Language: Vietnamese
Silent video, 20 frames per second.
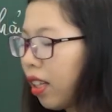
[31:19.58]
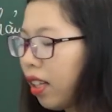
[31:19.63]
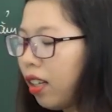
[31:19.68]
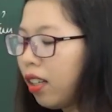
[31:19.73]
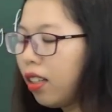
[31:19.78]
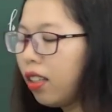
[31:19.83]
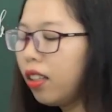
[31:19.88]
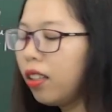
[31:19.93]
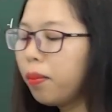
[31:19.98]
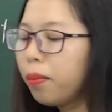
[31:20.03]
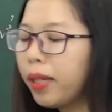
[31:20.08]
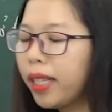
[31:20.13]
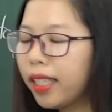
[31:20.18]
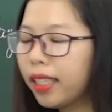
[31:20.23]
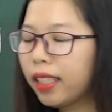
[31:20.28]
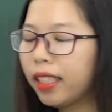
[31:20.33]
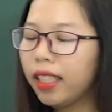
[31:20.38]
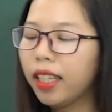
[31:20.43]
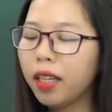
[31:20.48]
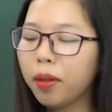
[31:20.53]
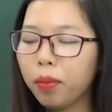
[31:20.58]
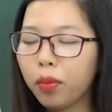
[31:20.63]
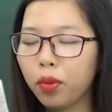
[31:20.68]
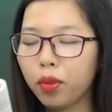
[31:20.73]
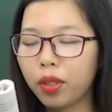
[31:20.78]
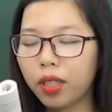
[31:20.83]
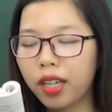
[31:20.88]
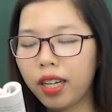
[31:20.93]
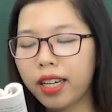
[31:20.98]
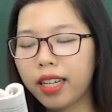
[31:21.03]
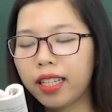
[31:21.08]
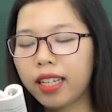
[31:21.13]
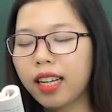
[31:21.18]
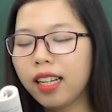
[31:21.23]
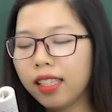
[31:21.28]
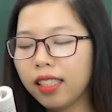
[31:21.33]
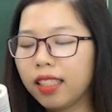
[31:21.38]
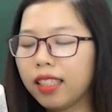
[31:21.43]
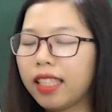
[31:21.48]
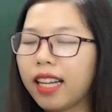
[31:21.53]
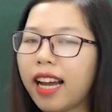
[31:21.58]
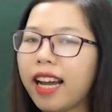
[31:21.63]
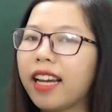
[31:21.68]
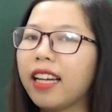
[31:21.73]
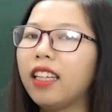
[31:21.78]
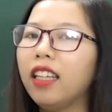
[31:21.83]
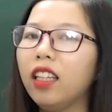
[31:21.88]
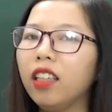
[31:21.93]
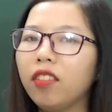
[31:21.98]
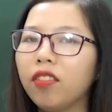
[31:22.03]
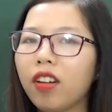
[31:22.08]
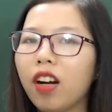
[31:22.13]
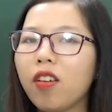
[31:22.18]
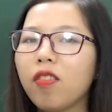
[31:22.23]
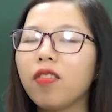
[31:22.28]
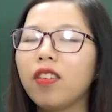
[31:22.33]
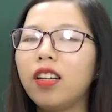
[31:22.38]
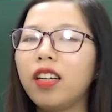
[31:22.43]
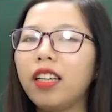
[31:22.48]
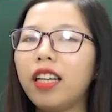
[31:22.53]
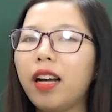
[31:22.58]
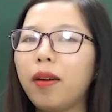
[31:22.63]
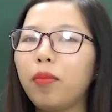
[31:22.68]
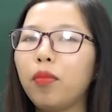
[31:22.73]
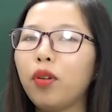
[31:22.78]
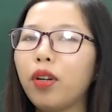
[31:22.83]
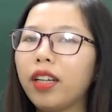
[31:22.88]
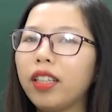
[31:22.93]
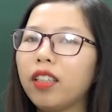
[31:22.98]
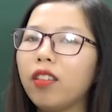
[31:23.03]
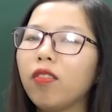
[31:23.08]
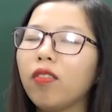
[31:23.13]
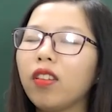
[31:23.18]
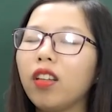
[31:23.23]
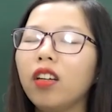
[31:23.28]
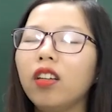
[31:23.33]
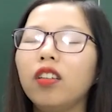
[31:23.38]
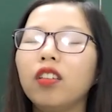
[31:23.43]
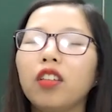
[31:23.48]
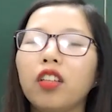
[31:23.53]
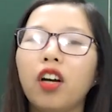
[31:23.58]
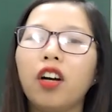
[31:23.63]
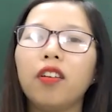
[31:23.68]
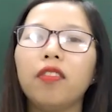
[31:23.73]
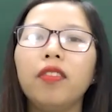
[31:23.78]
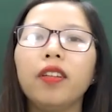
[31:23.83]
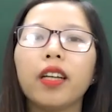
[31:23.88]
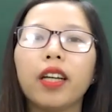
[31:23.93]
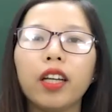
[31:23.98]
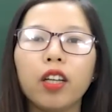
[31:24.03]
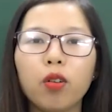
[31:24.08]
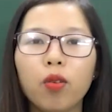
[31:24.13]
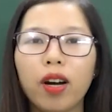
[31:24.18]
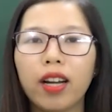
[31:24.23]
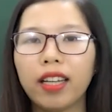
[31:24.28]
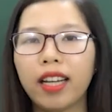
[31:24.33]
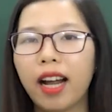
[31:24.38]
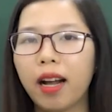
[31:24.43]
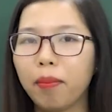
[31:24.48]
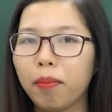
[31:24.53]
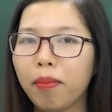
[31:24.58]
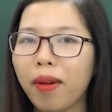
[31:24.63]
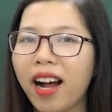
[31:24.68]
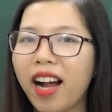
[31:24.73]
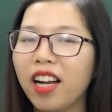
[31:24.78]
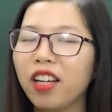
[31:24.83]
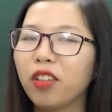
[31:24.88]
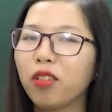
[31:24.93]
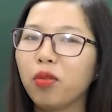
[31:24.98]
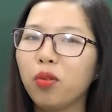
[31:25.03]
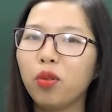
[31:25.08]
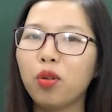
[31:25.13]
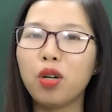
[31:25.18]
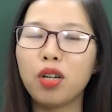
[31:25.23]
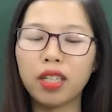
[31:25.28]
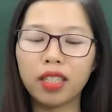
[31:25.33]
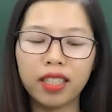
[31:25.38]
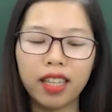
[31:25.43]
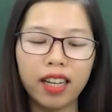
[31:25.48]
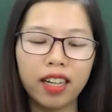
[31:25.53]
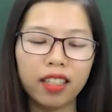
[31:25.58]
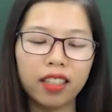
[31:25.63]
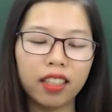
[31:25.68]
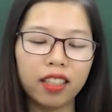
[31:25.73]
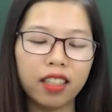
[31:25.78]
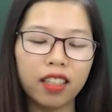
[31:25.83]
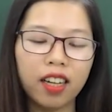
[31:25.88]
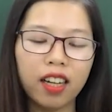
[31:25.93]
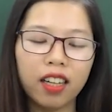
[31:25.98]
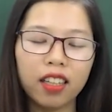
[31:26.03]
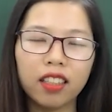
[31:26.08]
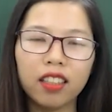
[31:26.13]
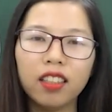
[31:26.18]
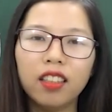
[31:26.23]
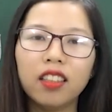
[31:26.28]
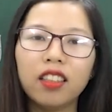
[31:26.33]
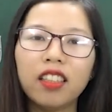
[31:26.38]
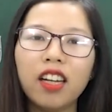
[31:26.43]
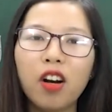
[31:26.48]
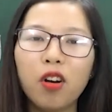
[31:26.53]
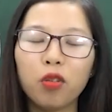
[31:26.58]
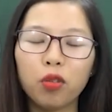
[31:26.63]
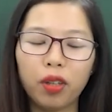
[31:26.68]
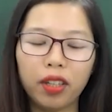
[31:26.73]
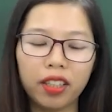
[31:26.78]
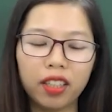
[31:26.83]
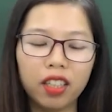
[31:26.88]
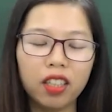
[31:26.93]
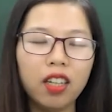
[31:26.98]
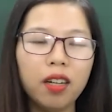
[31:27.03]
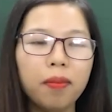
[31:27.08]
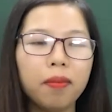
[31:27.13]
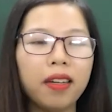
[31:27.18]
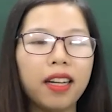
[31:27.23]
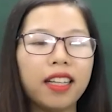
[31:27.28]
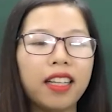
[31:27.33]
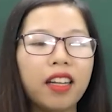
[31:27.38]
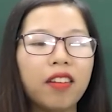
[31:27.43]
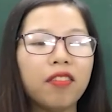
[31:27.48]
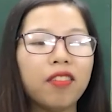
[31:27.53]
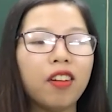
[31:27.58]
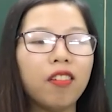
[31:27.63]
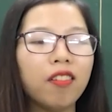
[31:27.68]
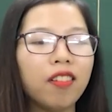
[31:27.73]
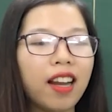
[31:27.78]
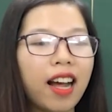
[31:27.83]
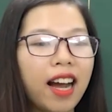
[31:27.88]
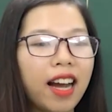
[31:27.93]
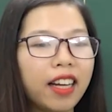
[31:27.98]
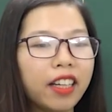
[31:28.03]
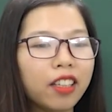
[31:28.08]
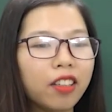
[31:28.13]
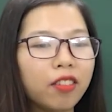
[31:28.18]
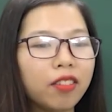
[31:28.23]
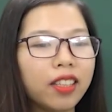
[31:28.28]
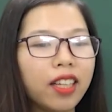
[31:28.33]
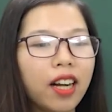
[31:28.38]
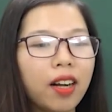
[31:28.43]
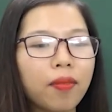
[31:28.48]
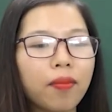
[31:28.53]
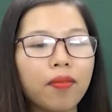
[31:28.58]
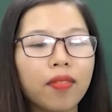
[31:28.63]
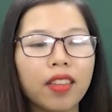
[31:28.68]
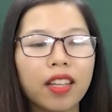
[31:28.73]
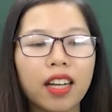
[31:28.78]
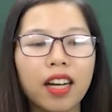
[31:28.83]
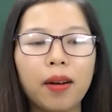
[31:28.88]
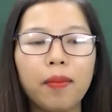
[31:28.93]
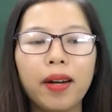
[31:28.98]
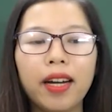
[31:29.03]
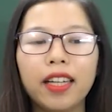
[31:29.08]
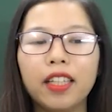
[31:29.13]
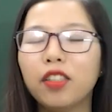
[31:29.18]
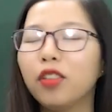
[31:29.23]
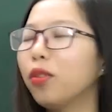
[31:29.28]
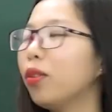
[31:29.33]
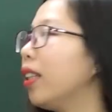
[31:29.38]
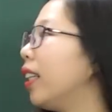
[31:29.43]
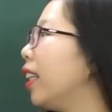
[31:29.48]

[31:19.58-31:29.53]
thơ bị Tiên một gậy thác giày thân vong là một cái dòng thơ nói về kết quả thảm bại của tên đứng đầu toán cướp là tên Phong Lai, đúng nhá. Các bạn hãy chú